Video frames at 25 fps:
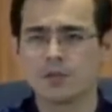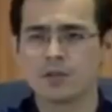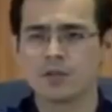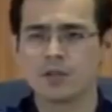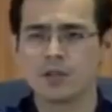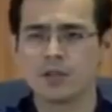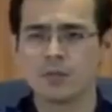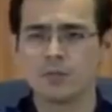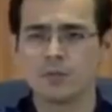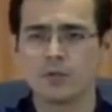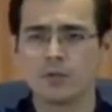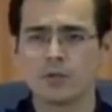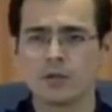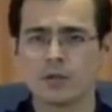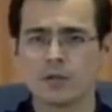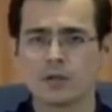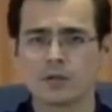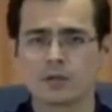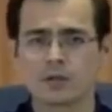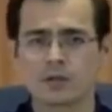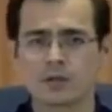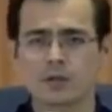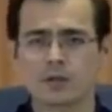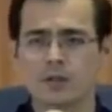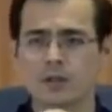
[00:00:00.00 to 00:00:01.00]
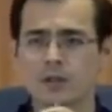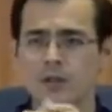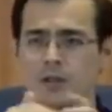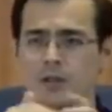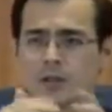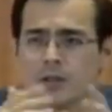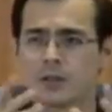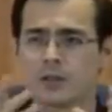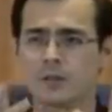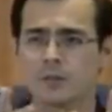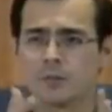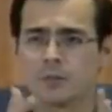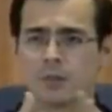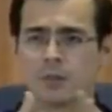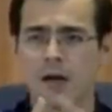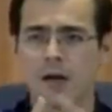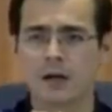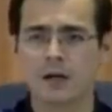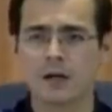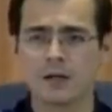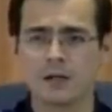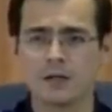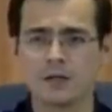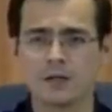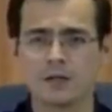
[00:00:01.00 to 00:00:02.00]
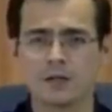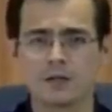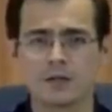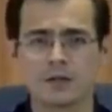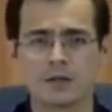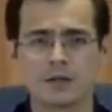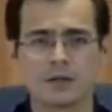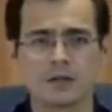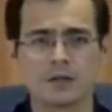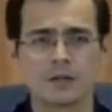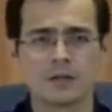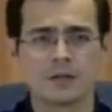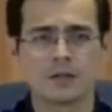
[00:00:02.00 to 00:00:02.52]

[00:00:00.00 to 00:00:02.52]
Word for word: stimulus uh, package uh,